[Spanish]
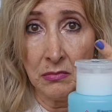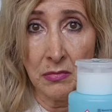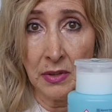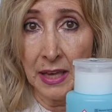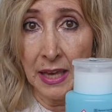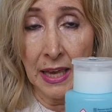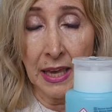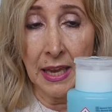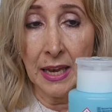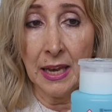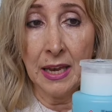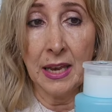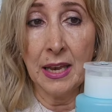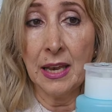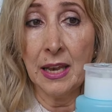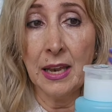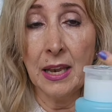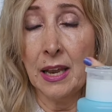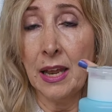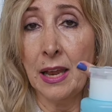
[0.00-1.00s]

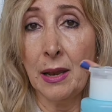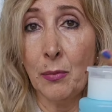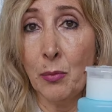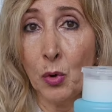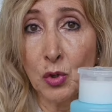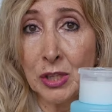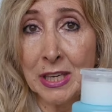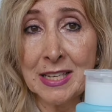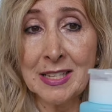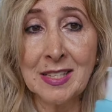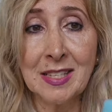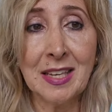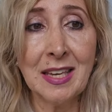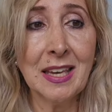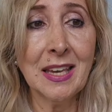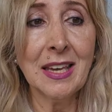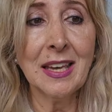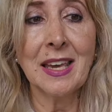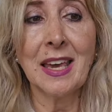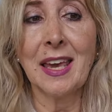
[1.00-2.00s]
el, bote
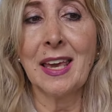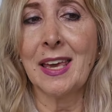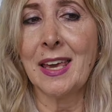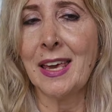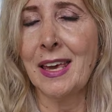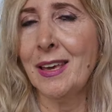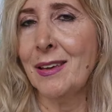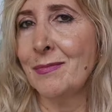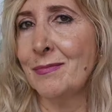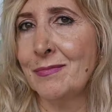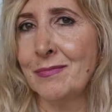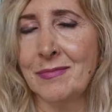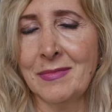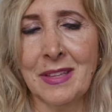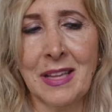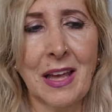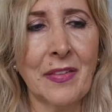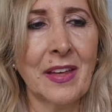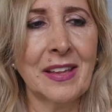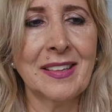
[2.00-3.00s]
así, que es que
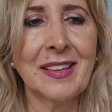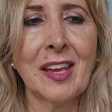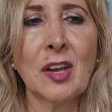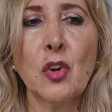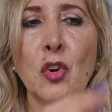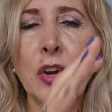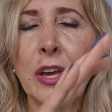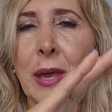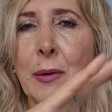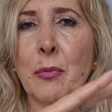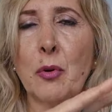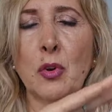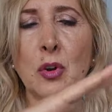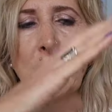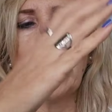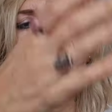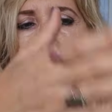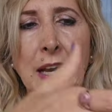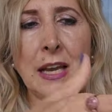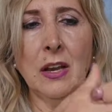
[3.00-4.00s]
nada, tengo que
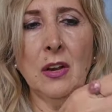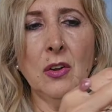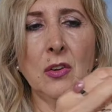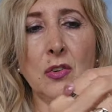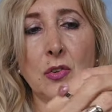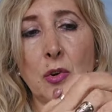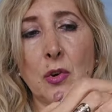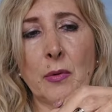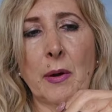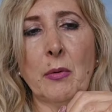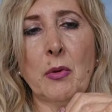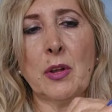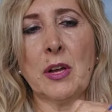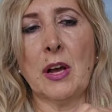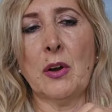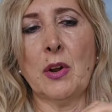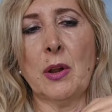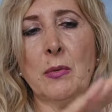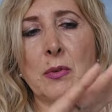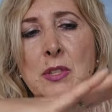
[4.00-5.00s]
volcarlo, no lo voy a
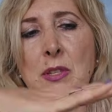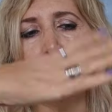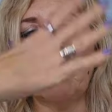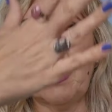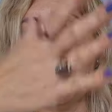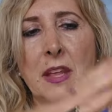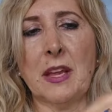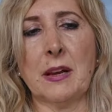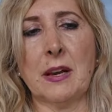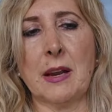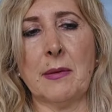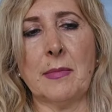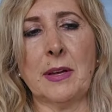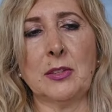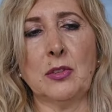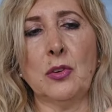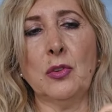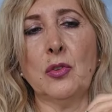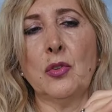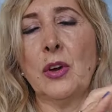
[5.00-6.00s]
volcar ahora porque se me derrama
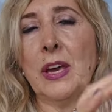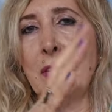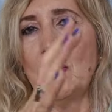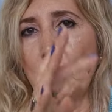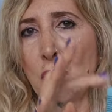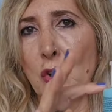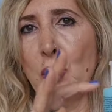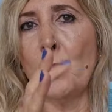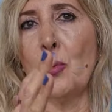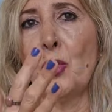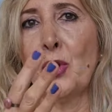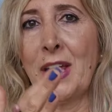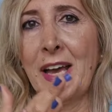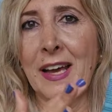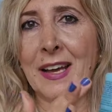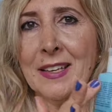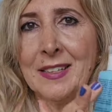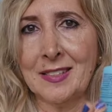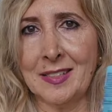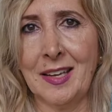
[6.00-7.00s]
todo, esto lo voy a
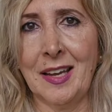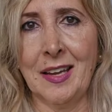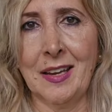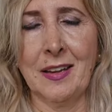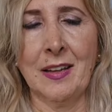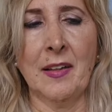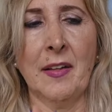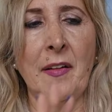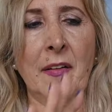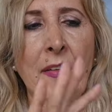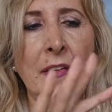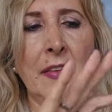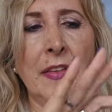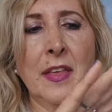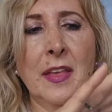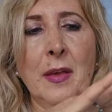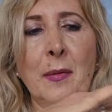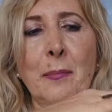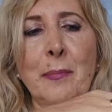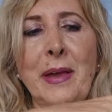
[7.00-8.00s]
gastar.
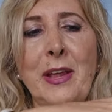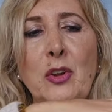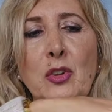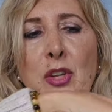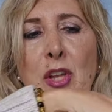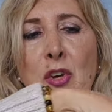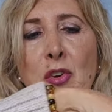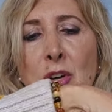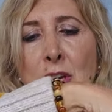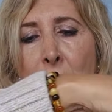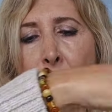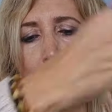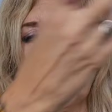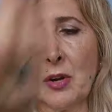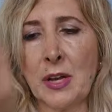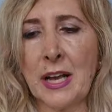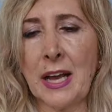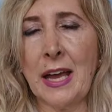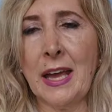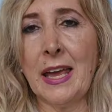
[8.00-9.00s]
Pero tengo que
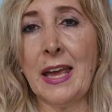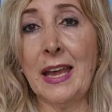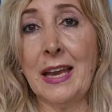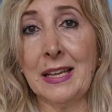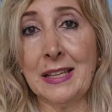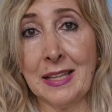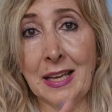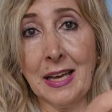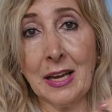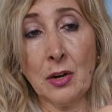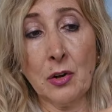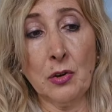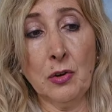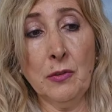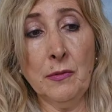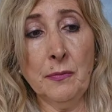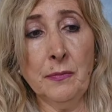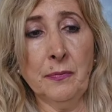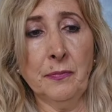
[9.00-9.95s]
volcar el tarro